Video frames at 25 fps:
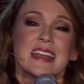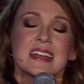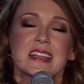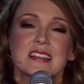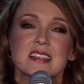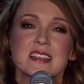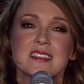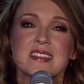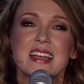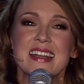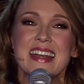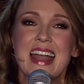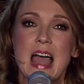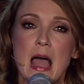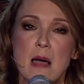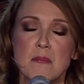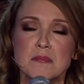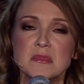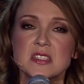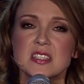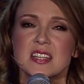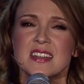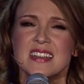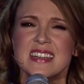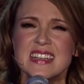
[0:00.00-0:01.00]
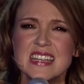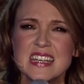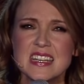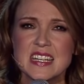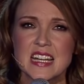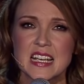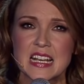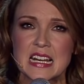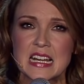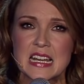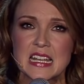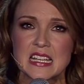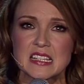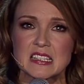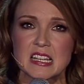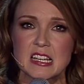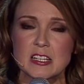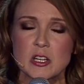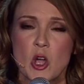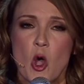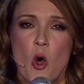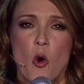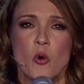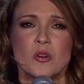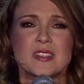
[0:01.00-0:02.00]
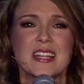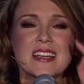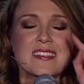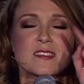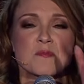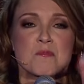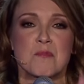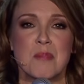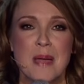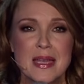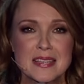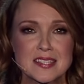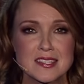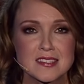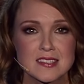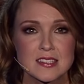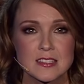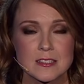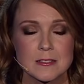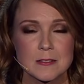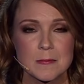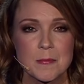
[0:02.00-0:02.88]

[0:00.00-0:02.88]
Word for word: dass er sein Amt niedergelegt hat und das Beste,